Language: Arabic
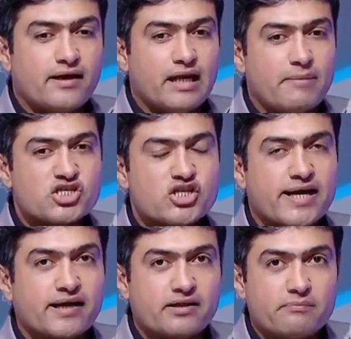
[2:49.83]
اللي
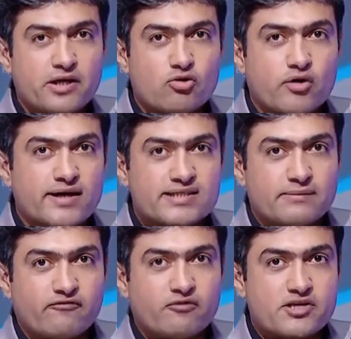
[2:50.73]
مشى كلاتنبرج وكان
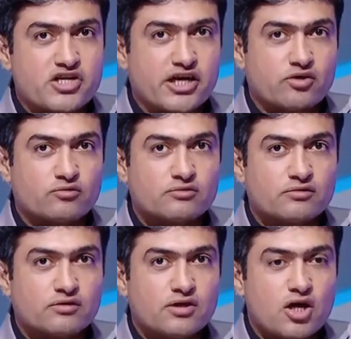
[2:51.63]
سبب في مشيانه
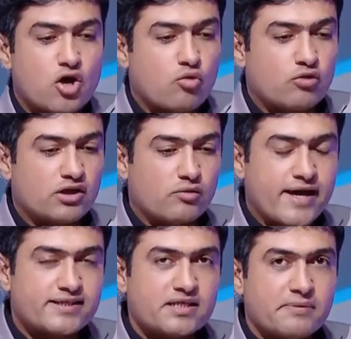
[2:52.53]

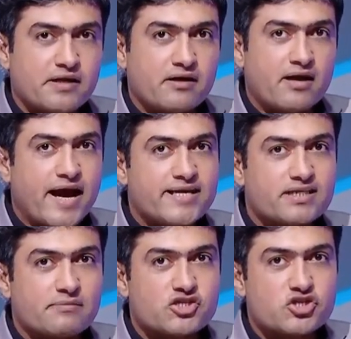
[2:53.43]
ودلوقتي بيريرا
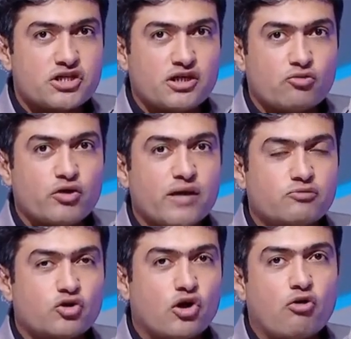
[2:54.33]
عايز يمشيه
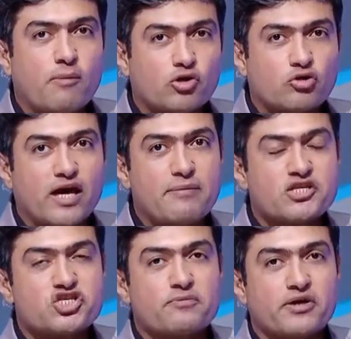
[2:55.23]
ويبدو ان هو برضه اللي
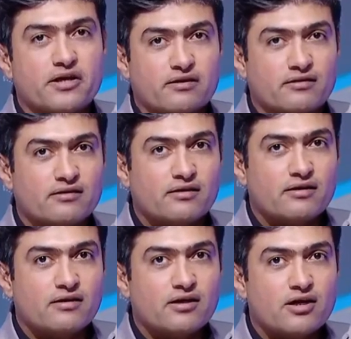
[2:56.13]
هيمشي بيريرا
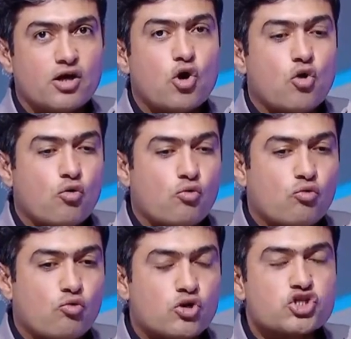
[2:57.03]

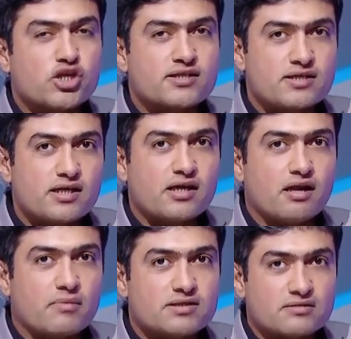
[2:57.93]
والشخصية
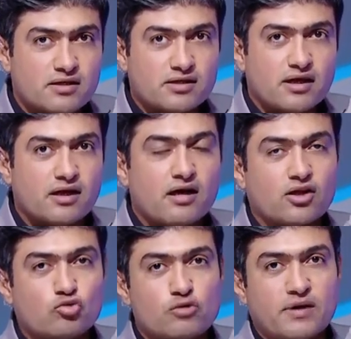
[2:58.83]
المصرية اللي
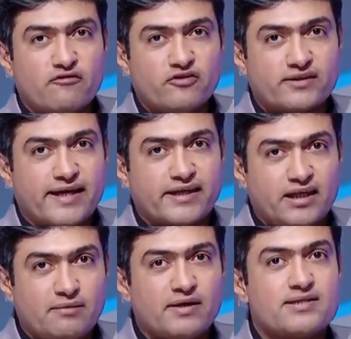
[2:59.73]
هتقود ملف
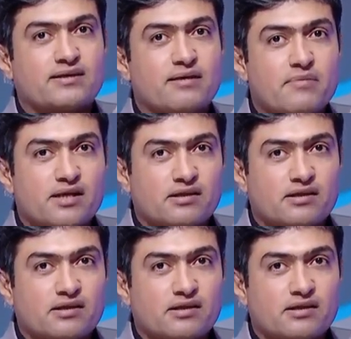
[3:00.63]
التحكيم إذا تم